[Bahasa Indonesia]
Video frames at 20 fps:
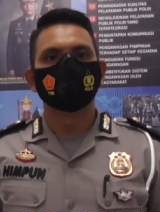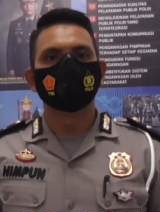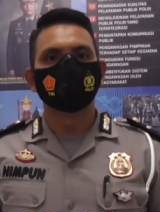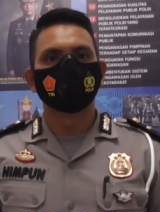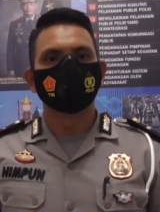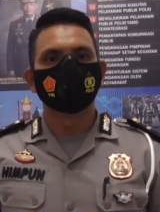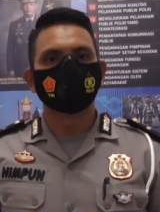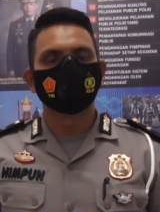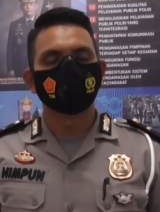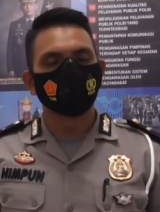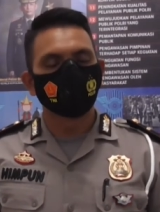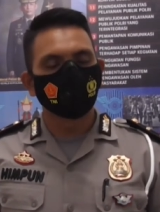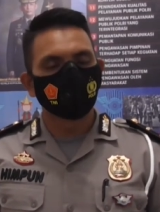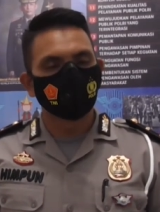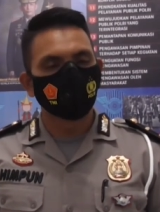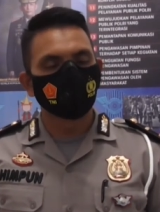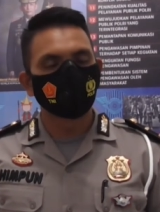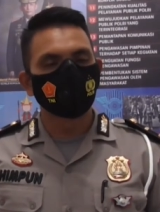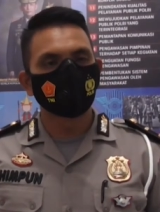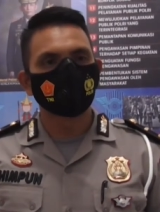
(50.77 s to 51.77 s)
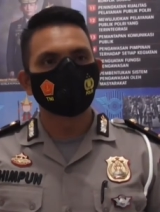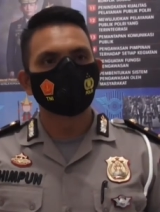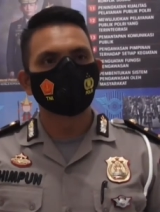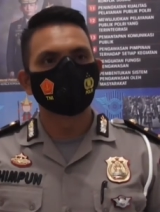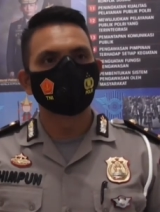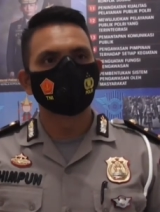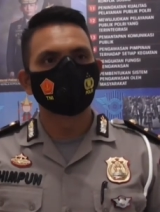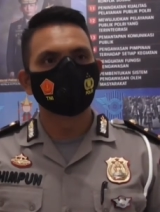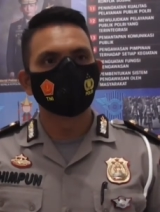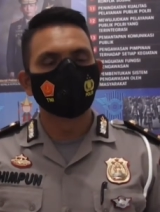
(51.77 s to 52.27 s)
uh, keberadaan
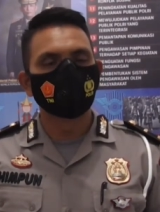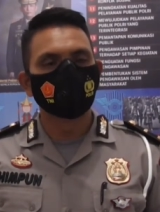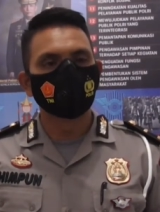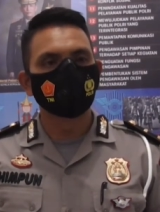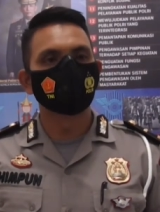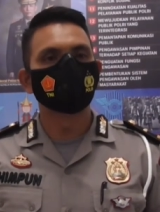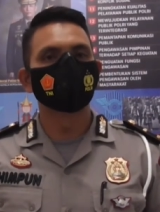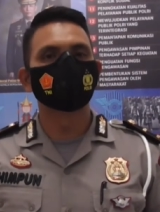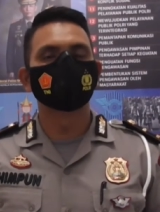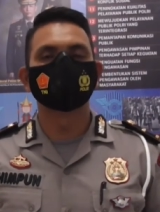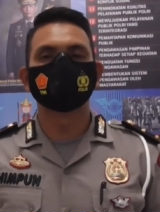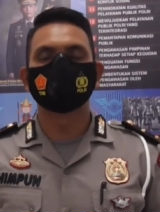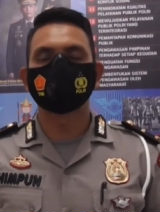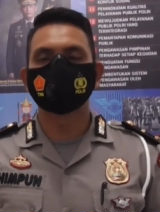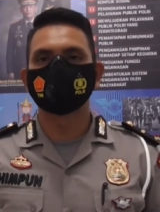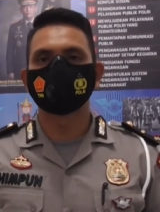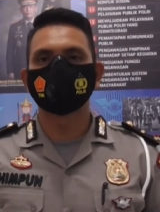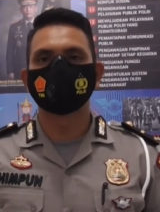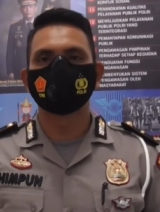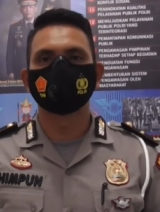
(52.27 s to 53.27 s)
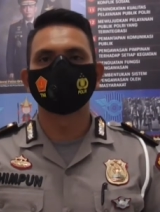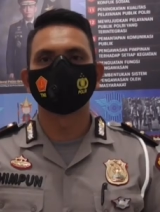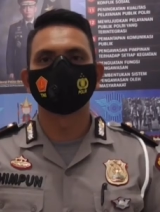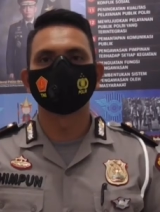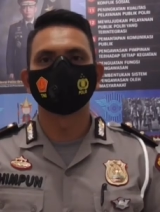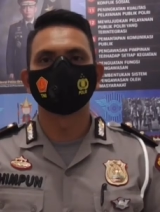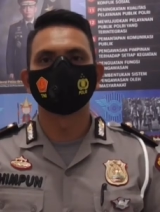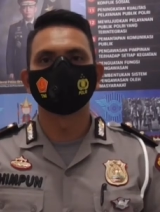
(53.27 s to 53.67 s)
dan identitas